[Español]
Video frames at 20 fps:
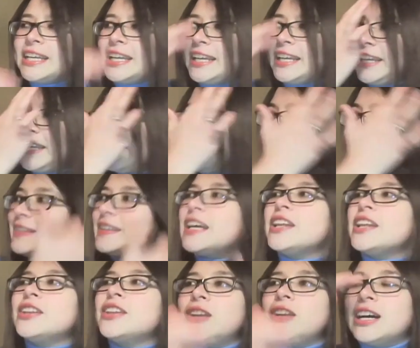eh,
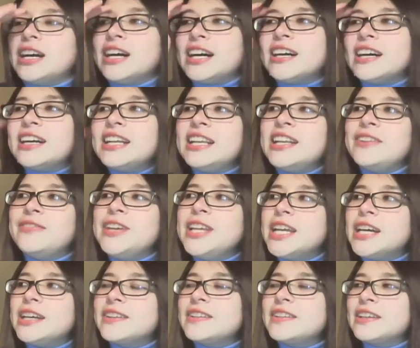citando a la,
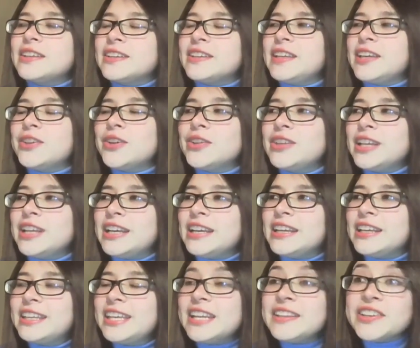Elvira, hacia, hacia,
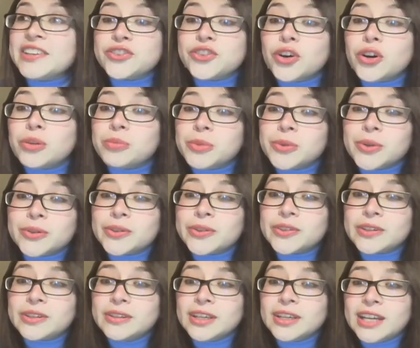dónde, quiénes
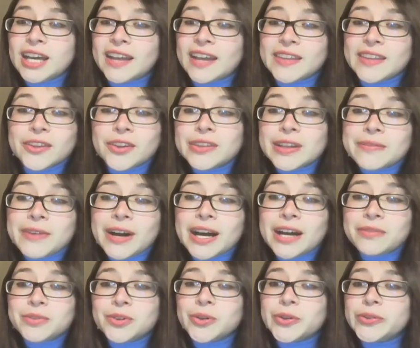somos, hacia dónde
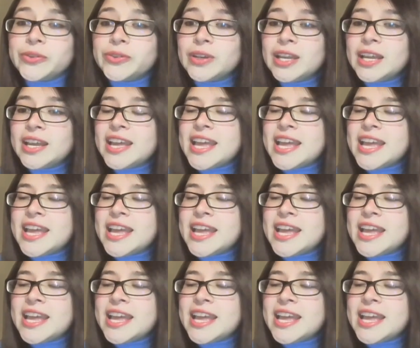vamos.